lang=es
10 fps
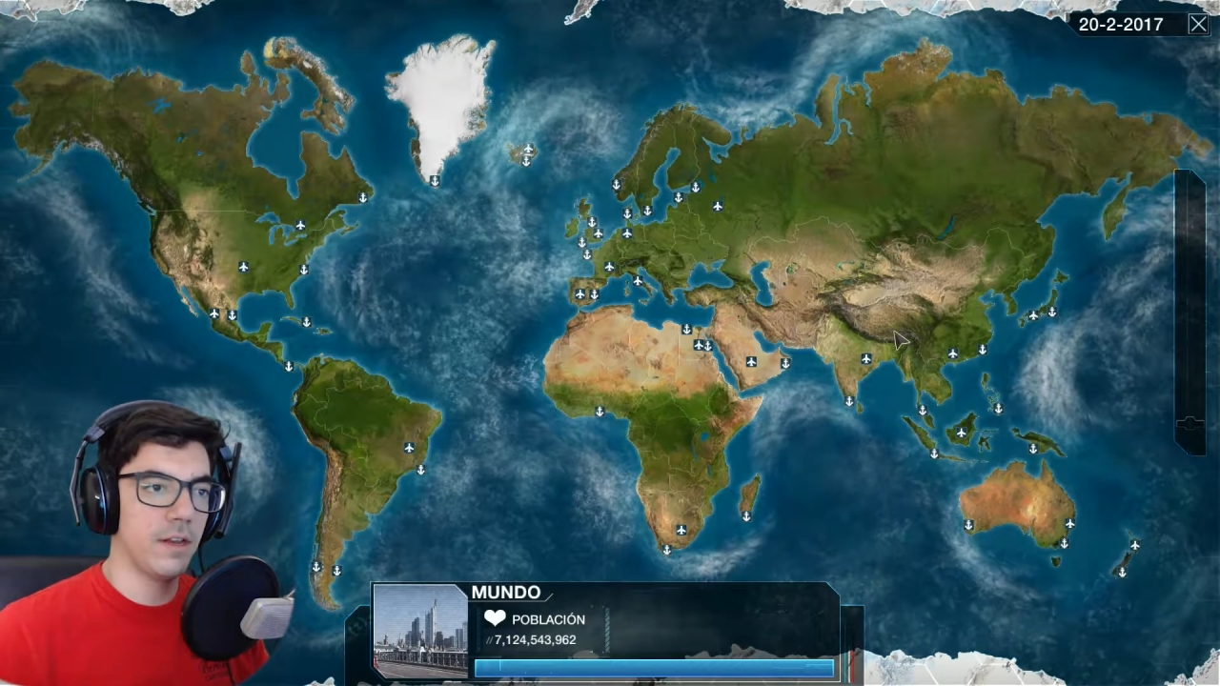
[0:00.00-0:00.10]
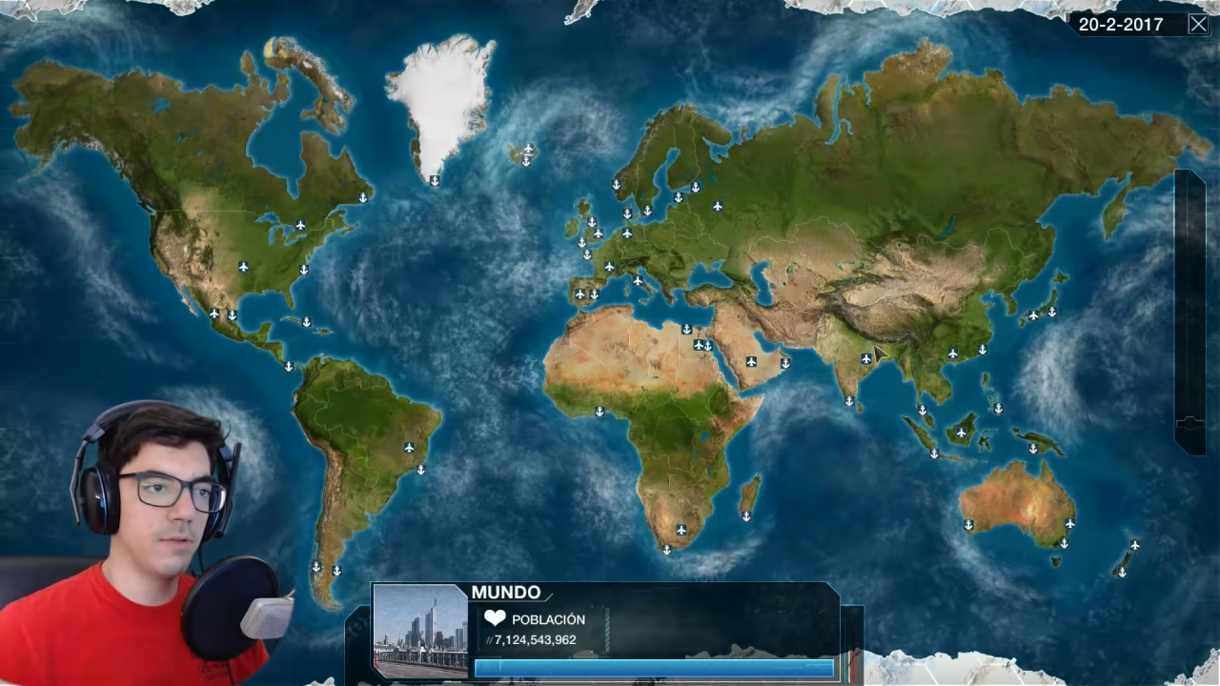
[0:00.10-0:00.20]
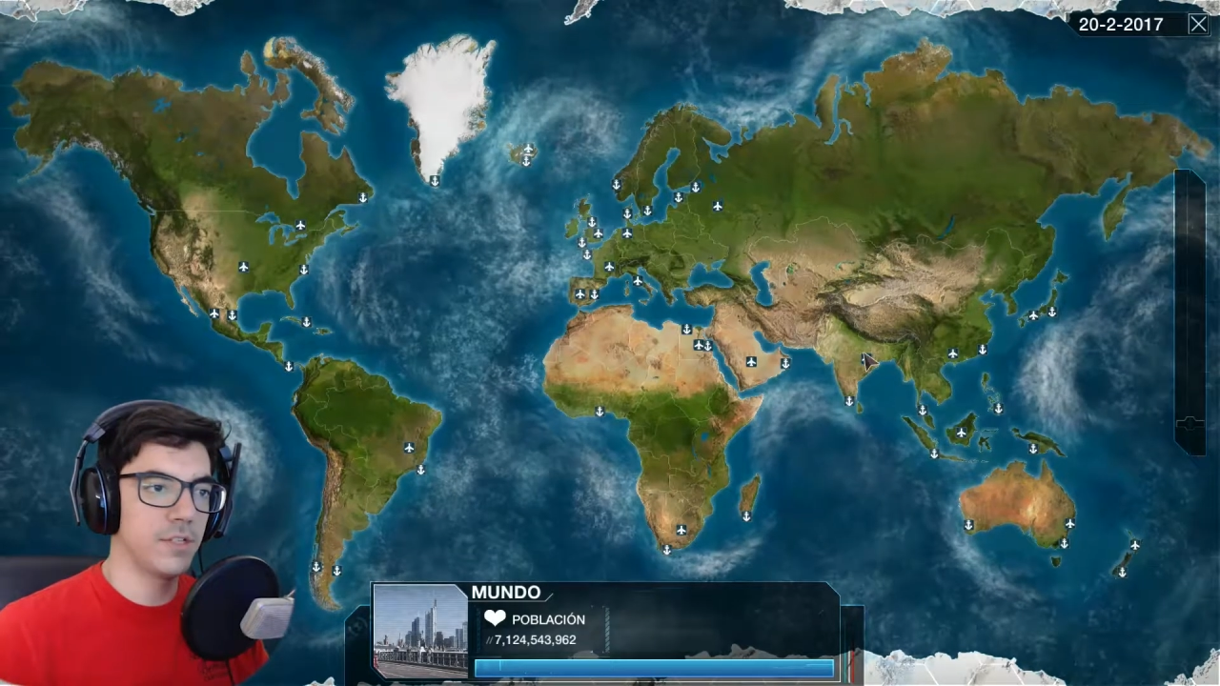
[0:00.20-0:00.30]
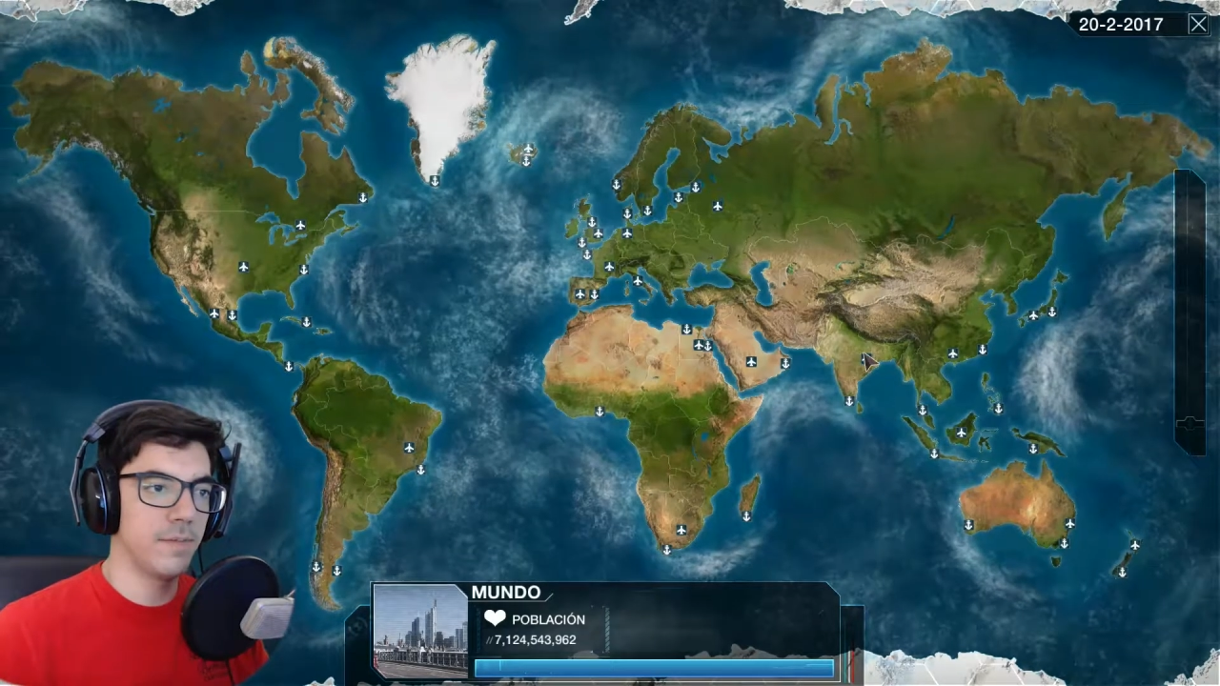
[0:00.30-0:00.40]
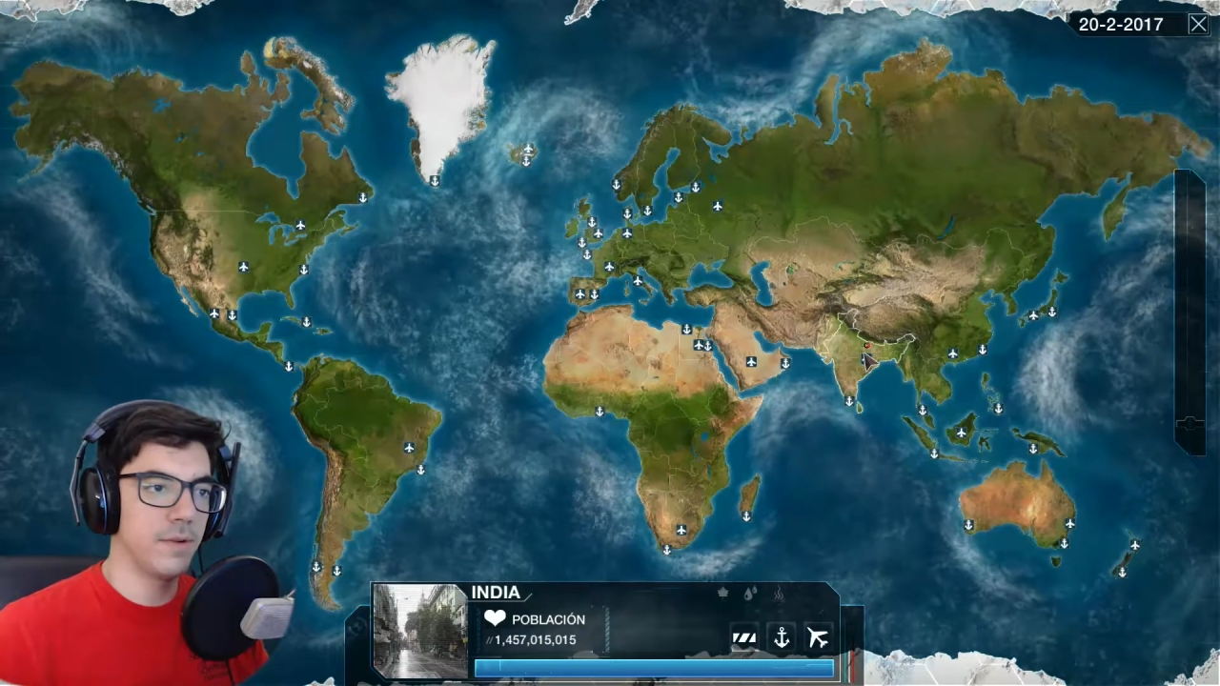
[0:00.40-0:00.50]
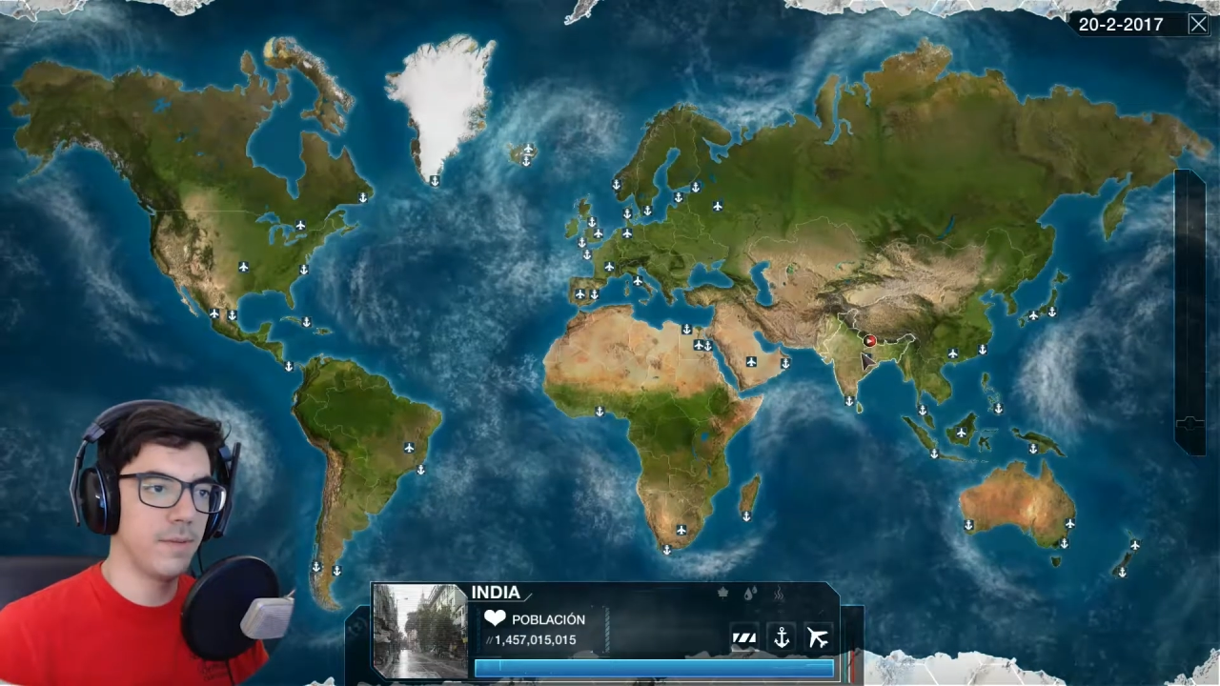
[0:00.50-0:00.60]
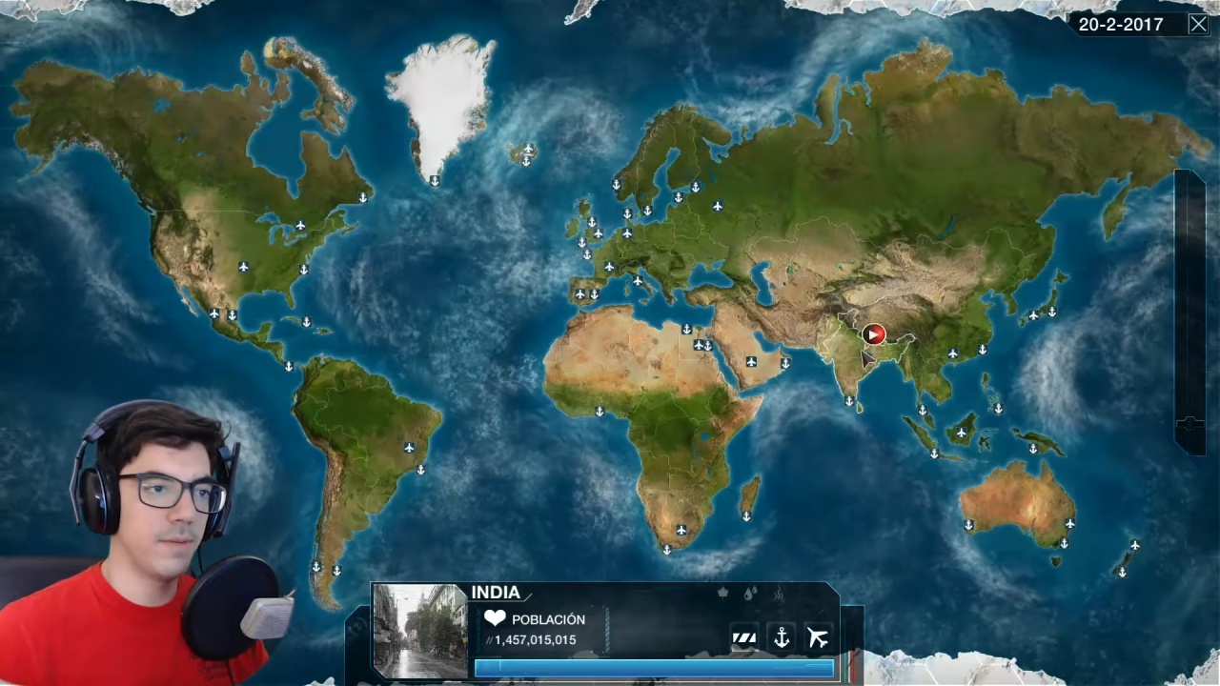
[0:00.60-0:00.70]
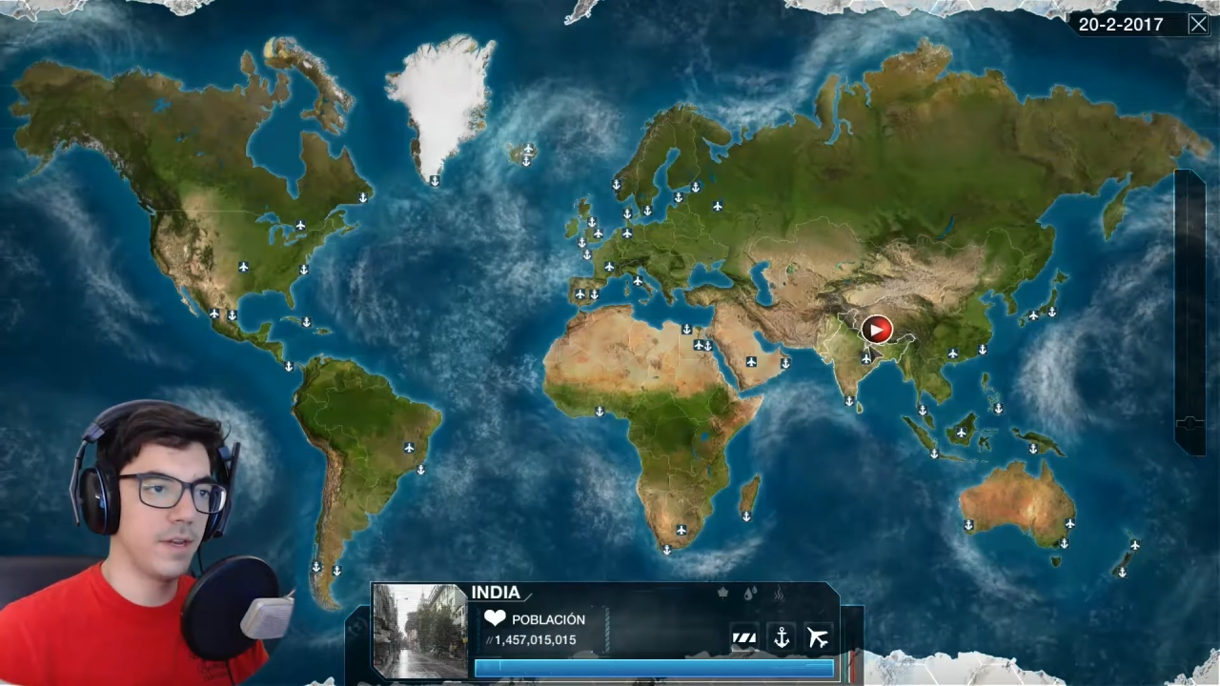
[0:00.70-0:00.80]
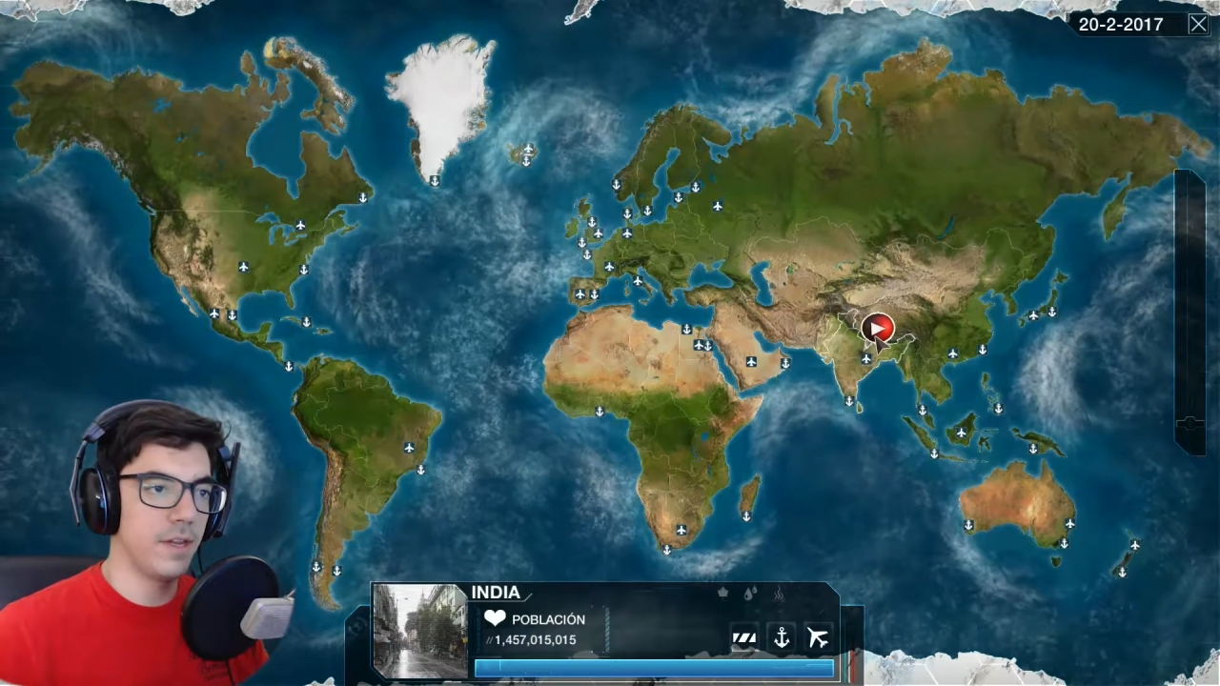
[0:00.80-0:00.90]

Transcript: Como siempre, vamos a empezar